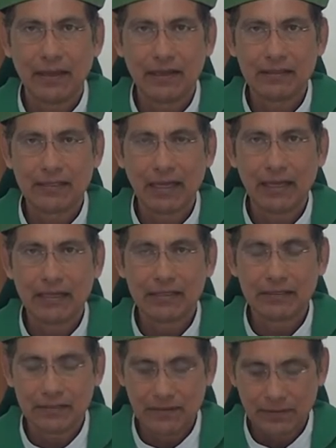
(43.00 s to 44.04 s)
Esa
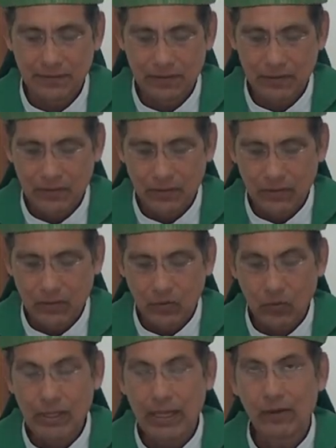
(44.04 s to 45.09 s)
es
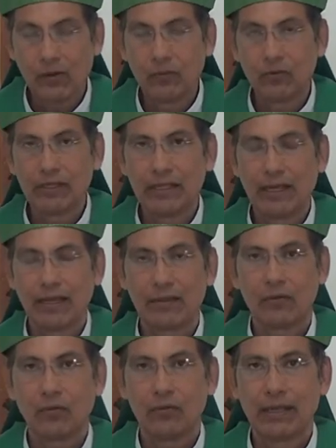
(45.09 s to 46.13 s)
una comunidad,
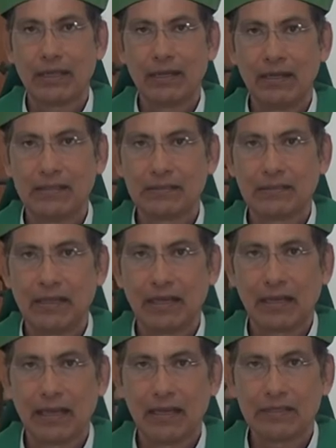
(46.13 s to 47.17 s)
una
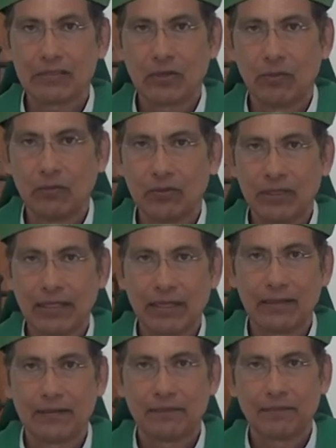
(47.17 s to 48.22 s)
iglesia que es
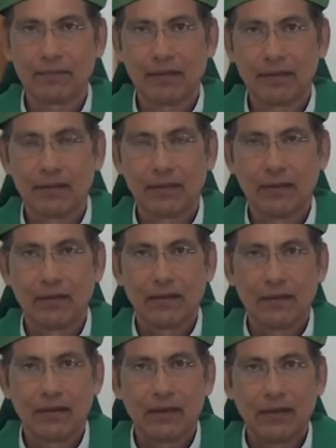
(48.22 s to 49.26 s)
comunidad.
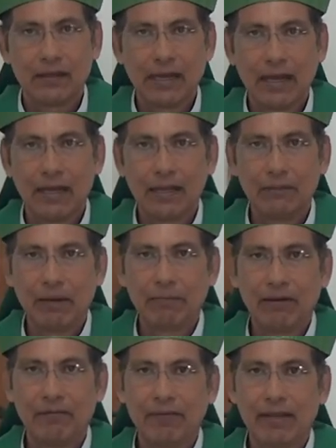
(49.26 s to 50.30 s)
Ya el
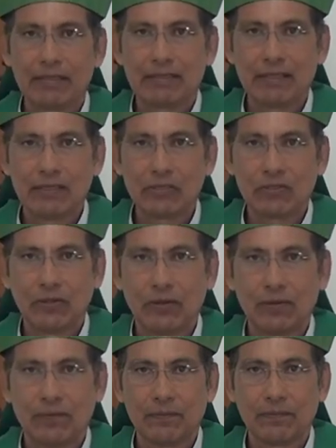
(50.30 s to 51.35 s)
Papa
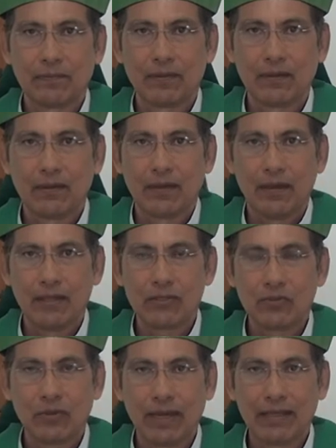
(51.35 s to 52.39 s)
Francisco, en
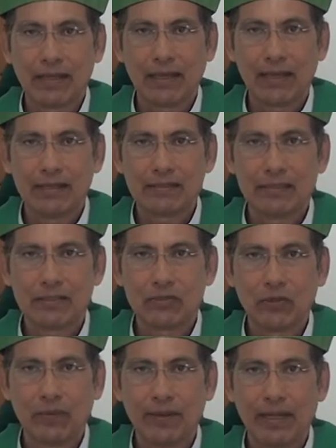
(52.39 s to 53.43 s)
sus catequesis
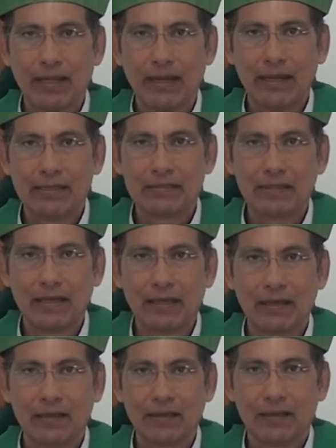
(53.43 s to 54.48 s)
sobre la iglesia
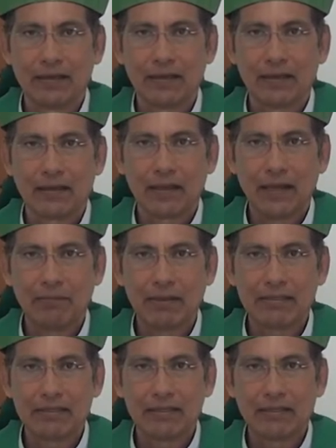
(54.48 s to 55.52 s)
que ha
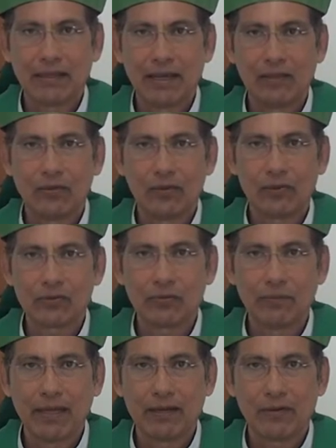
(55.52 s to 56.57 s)
presentado los
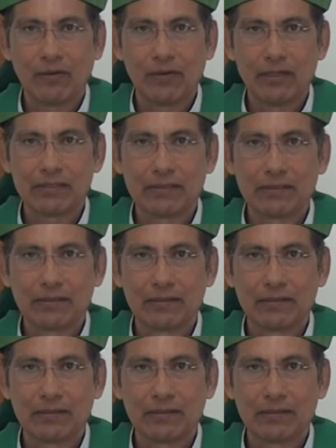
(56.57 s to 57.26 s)
miércoles,